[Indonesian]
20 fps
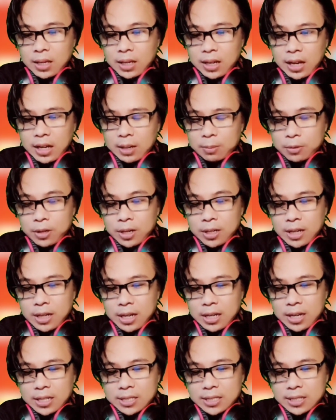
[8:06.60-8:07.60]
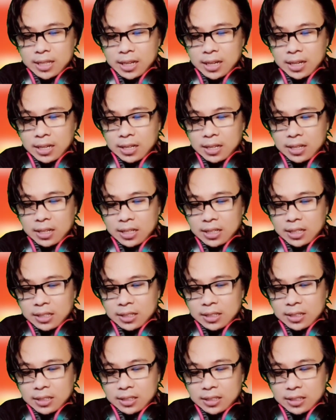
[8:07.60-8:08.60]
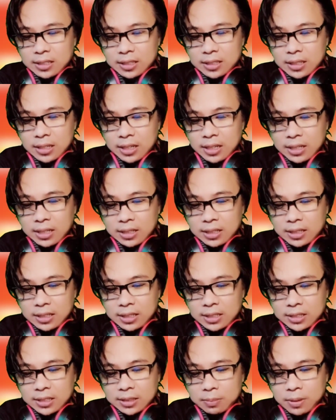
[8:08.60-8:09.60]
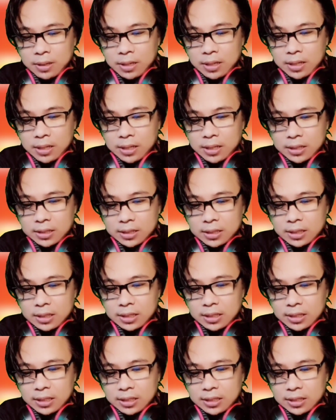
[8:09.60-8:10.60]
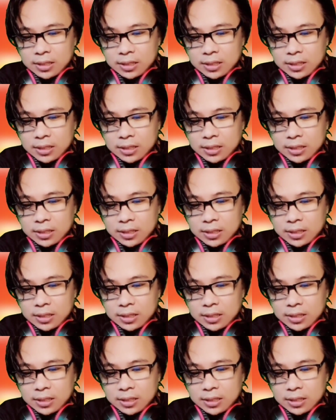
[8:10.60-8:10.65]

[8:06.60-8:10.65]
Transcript: Nah, kemudian kalian share link yang di sebelah sini.